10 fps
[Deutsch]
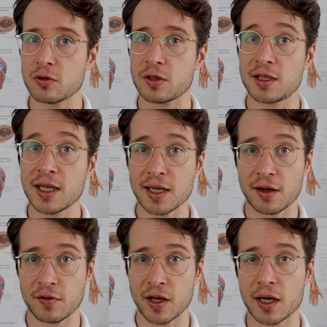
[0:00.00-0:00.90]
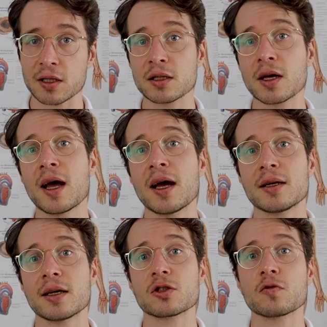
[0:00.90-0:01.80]
und sicher wärst,
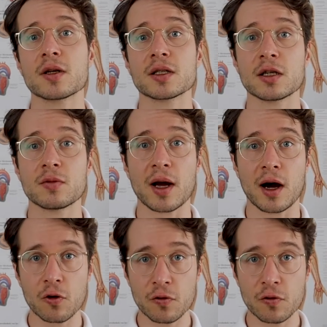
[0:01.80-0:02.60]
dass sowas nicht mehr